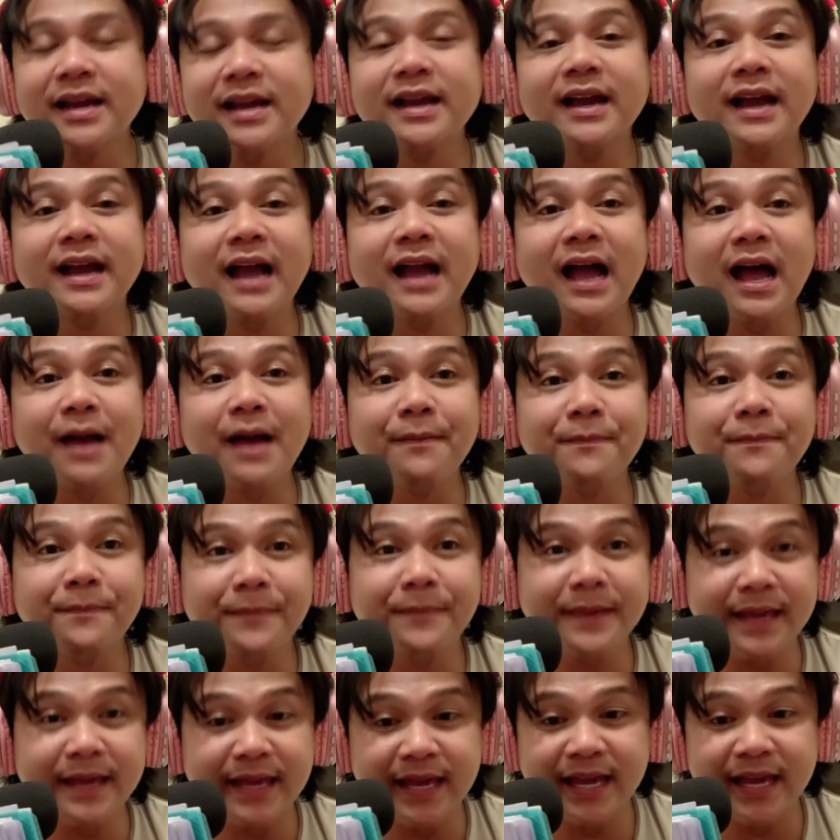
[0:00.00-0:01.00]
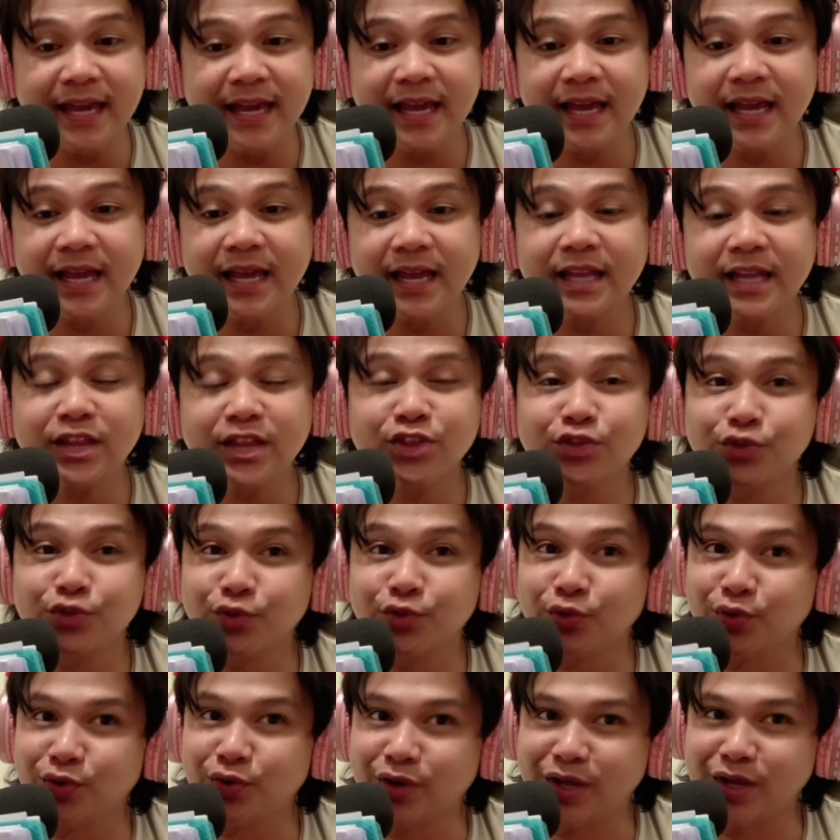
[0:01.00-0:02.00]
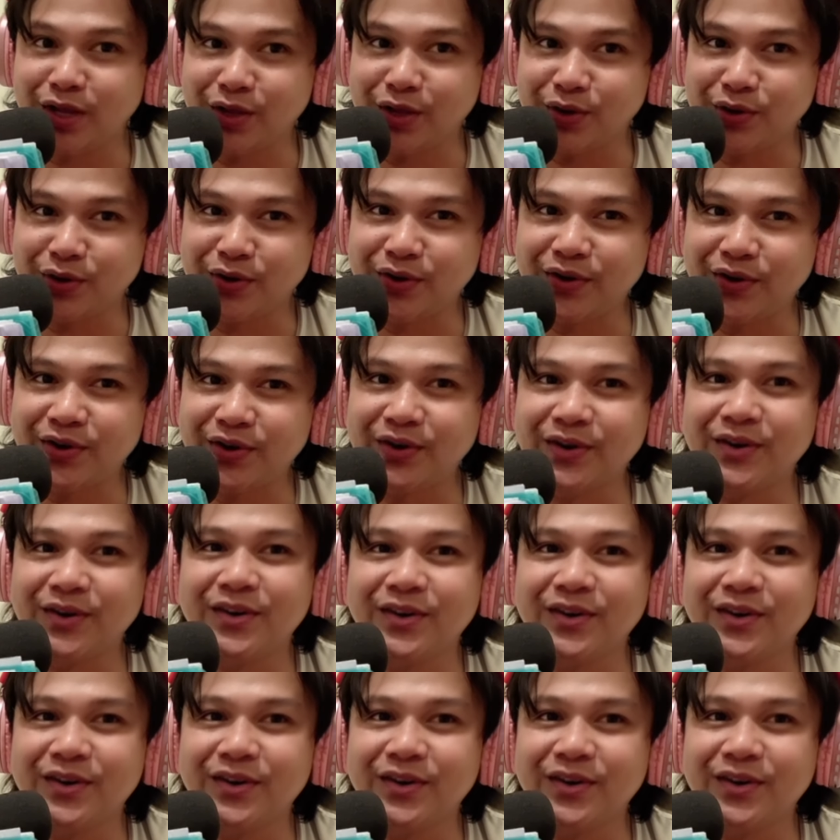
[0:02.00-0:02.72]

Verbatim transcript: Kapitolyo.